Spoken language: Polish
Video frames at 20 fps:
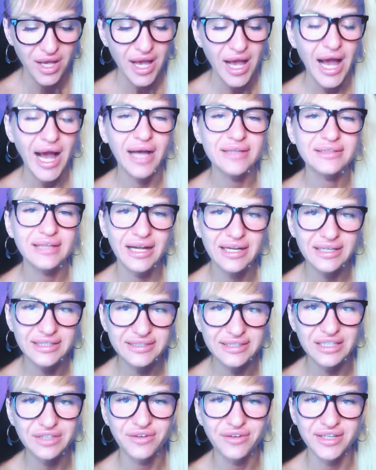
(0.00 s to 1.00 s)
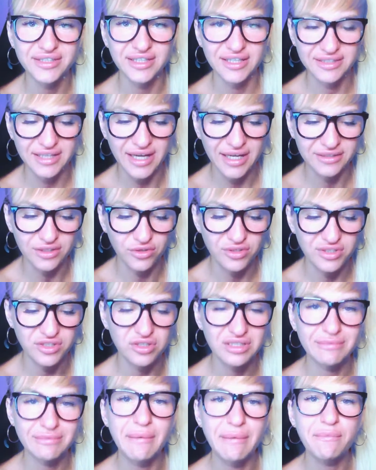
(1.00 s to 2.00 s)
Analiza twarde dane, to jest
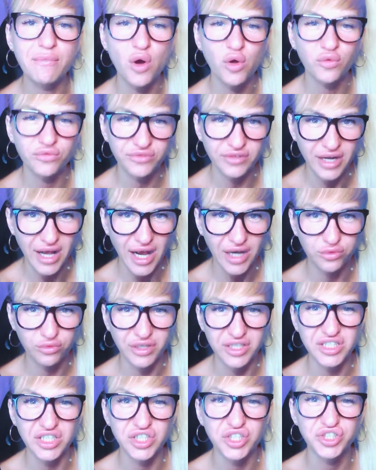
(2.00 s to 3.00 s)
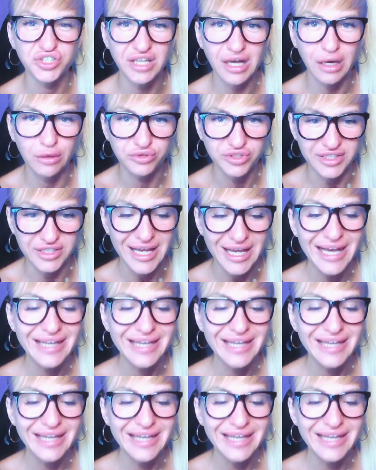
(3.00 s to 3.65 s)
osoba mądra, która się kształci.